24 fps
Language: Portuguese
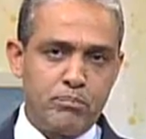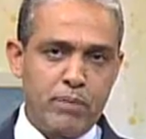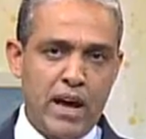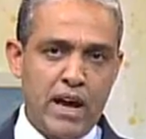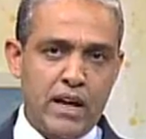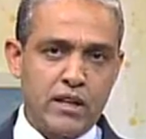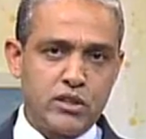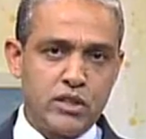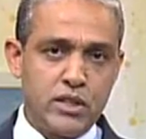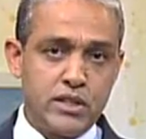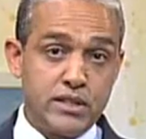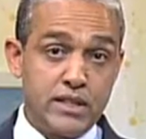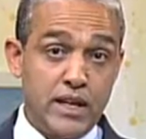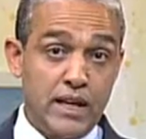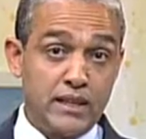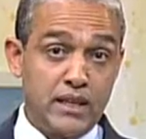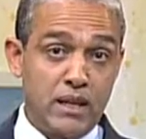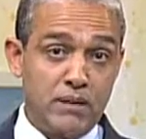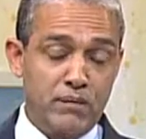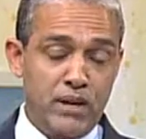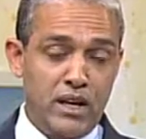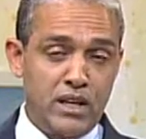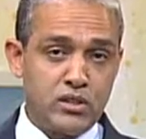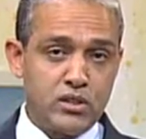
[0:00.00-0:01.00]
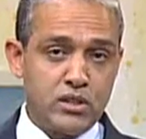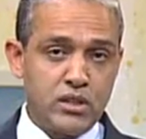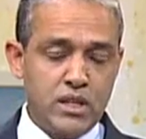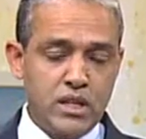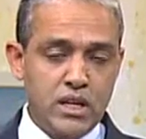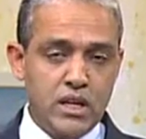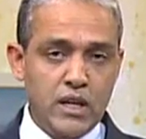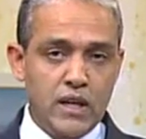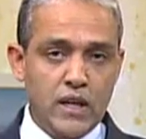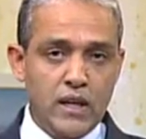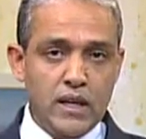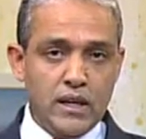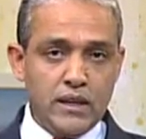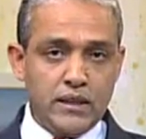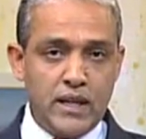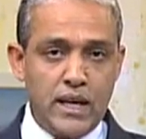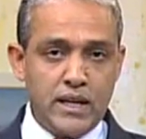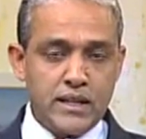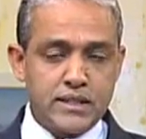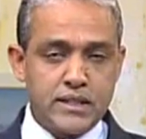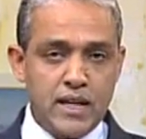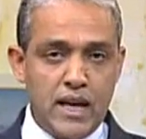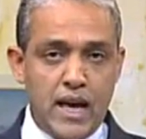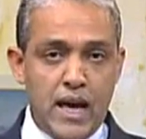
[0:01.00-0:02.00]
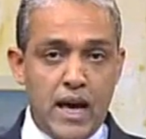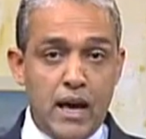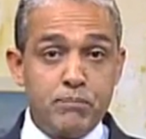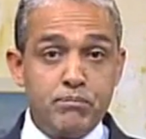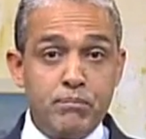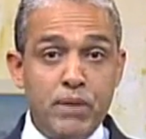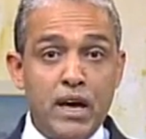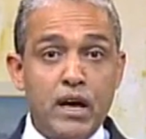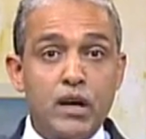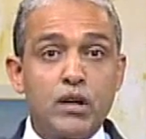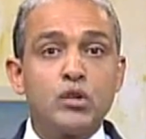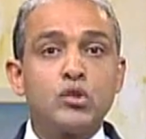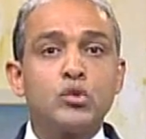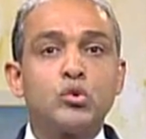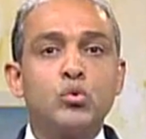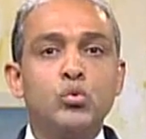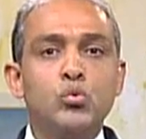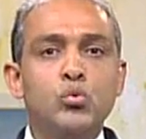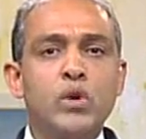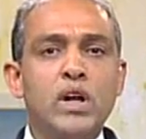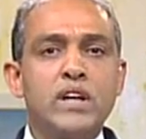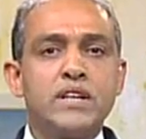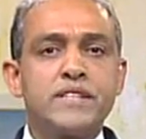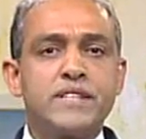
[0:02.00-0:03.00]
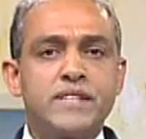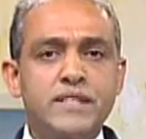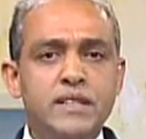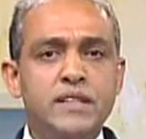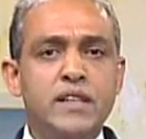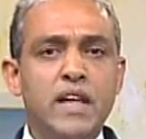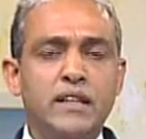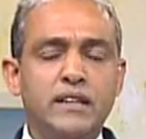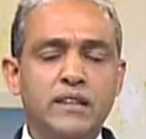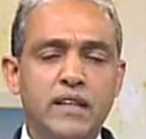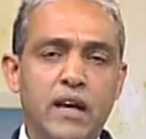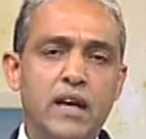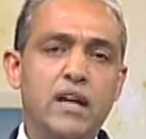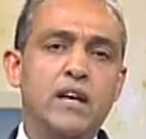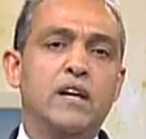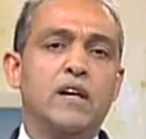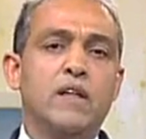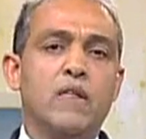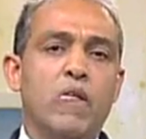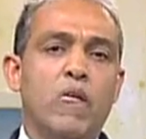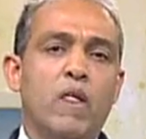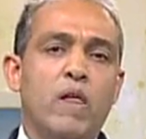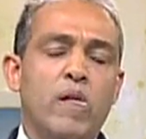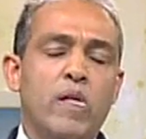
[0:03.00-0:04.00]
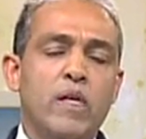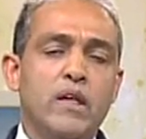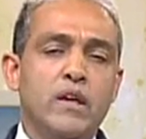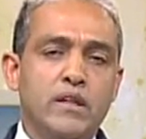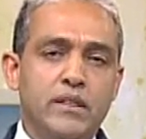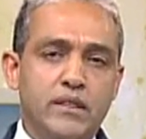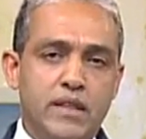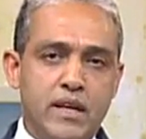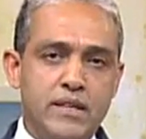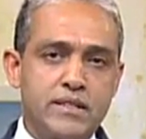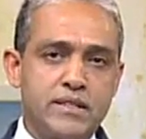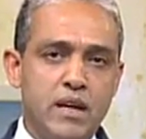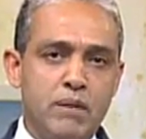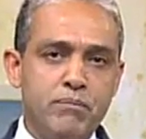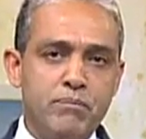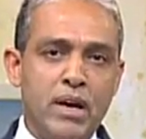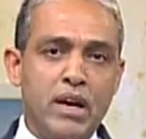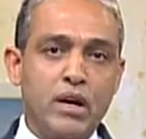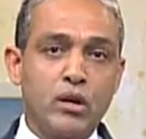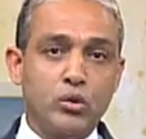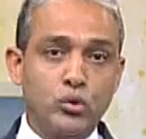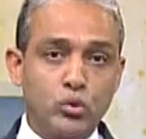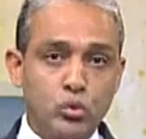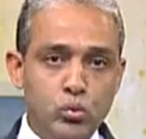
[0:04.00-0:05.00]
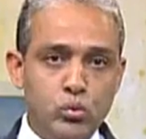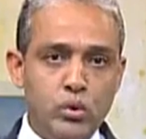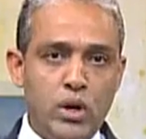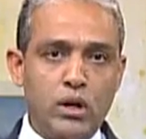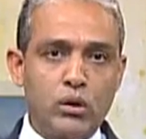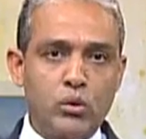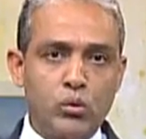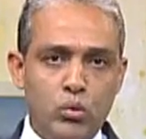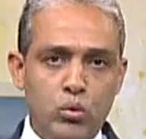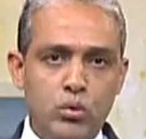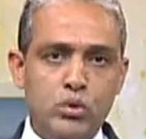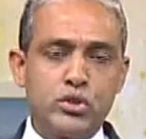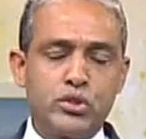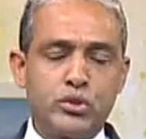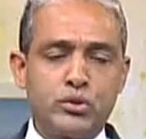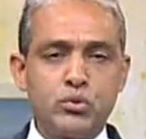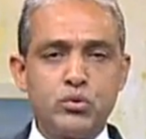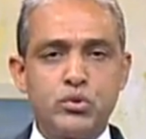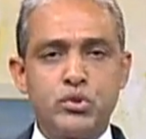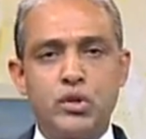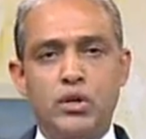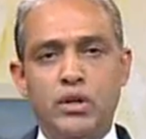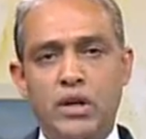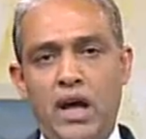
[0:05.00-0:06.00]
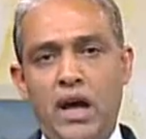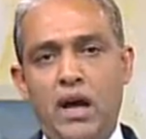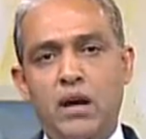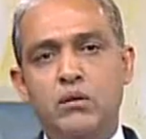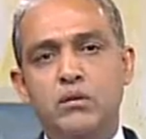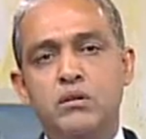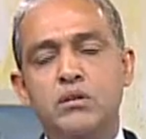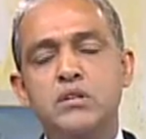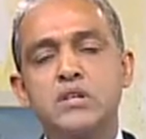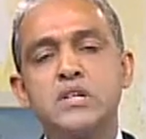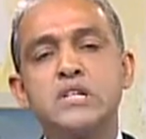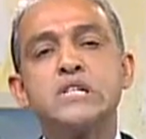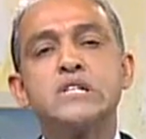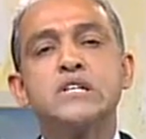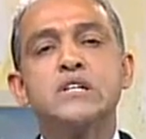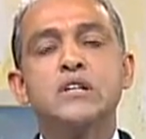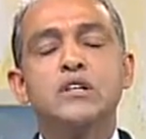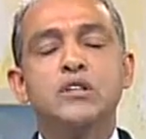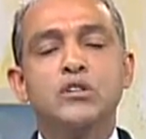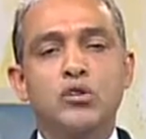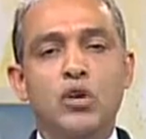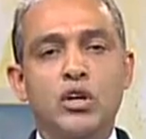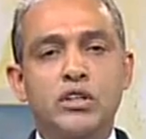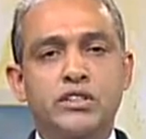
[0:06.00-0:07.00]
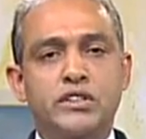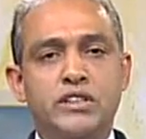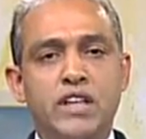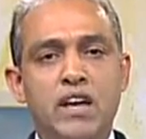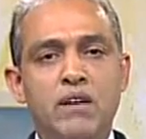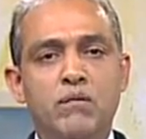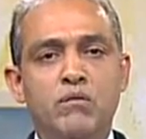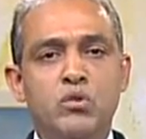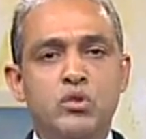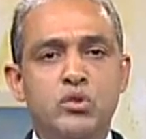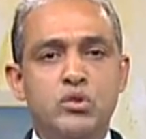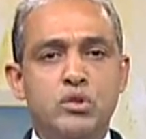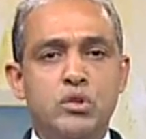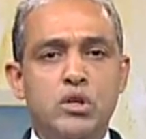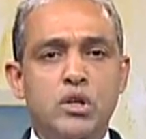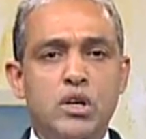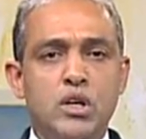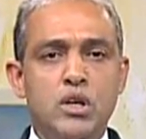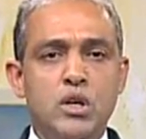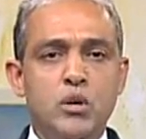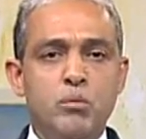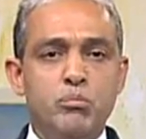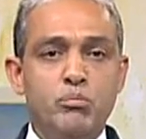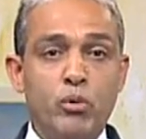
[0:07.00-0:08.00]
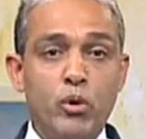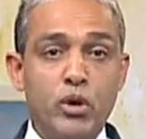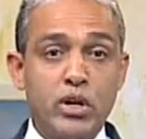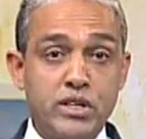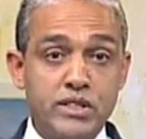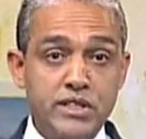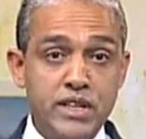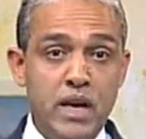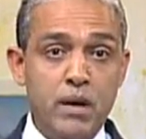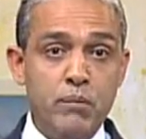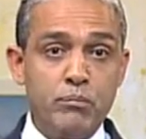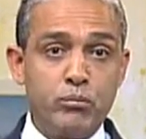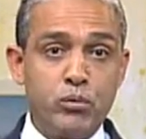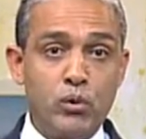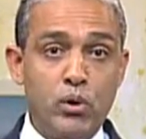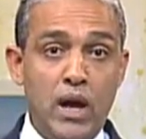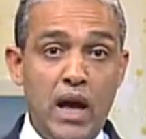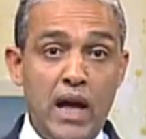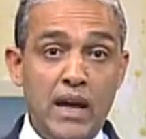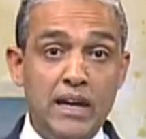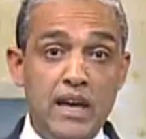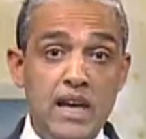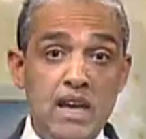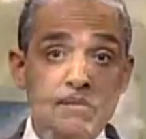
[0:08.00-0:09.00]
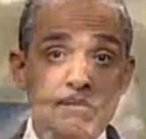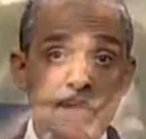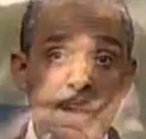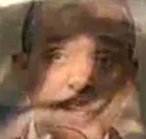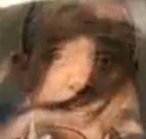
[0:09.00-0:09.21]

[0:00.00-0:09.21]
a partir exatamente dessa abertura cidadã dessa abertura constitucional, nós temos, por exemplo, a Lei